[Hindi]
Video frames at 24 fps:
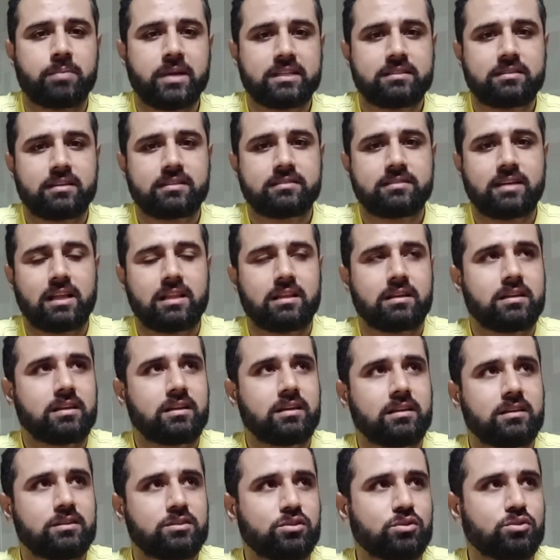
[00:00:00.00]
बेसिक
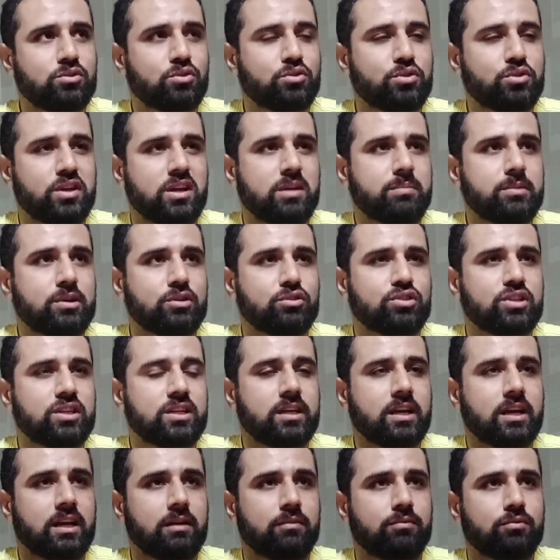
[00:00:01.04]
सैलरी जो कोरिया में होती
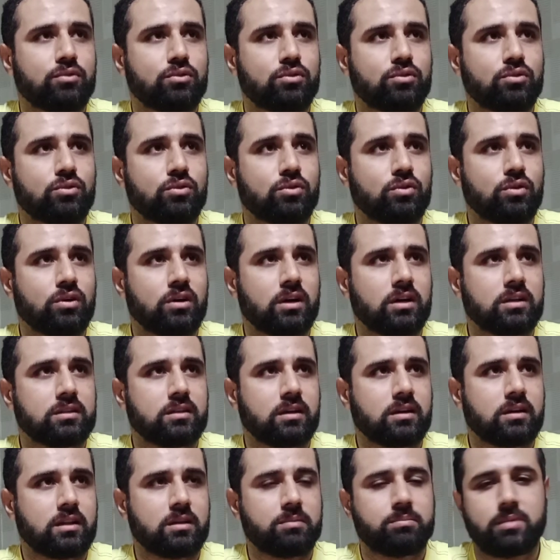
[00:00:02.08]
है वो
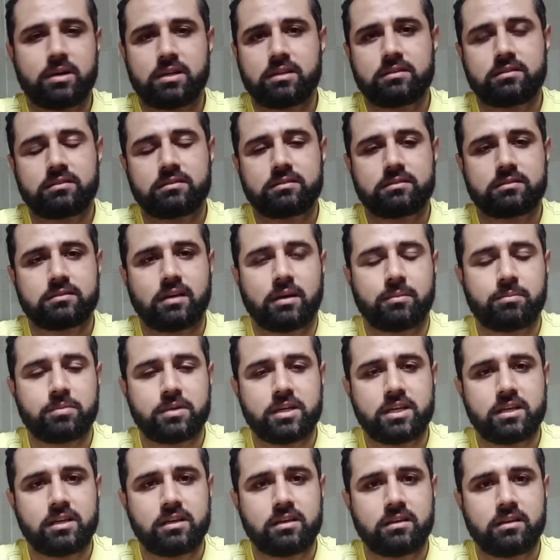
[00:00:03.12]
तकरीबन
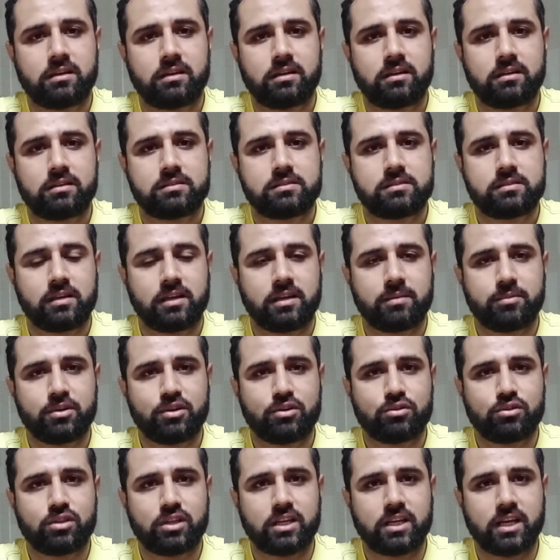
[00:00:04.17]
सबकी सेम ही
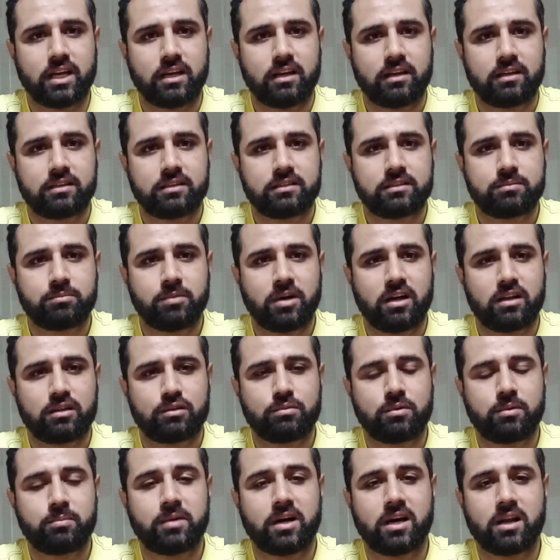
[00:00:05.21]
होती है इस बार
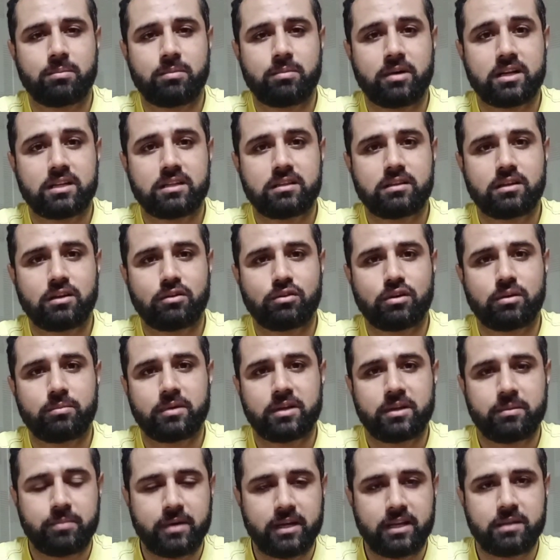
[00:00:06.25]
को मैं बार बार नहीं दिलाऊंगा
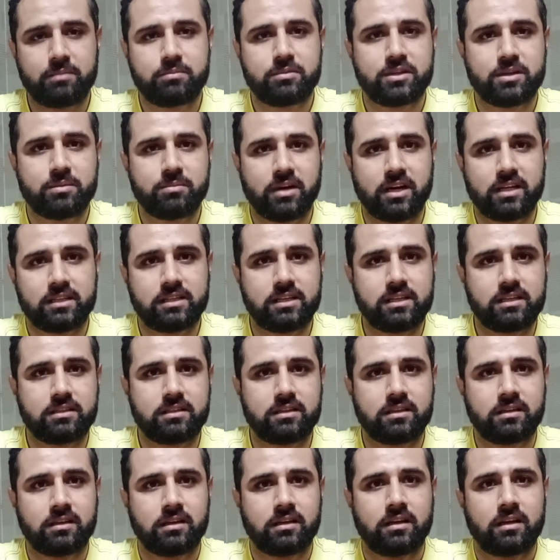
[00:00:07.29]
मैंने पहले भी ये बात की
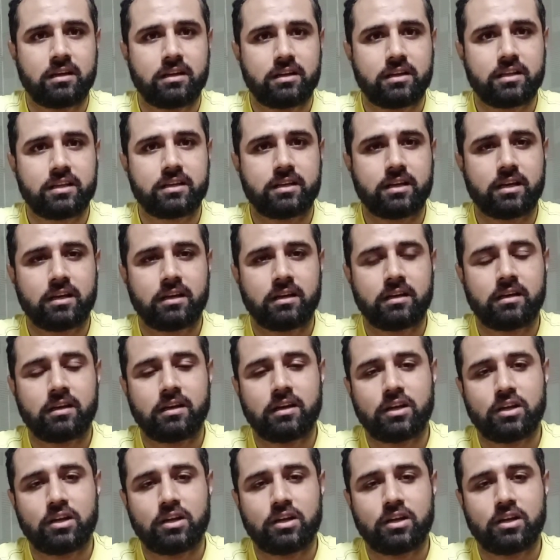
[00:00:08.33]
थी ठीक है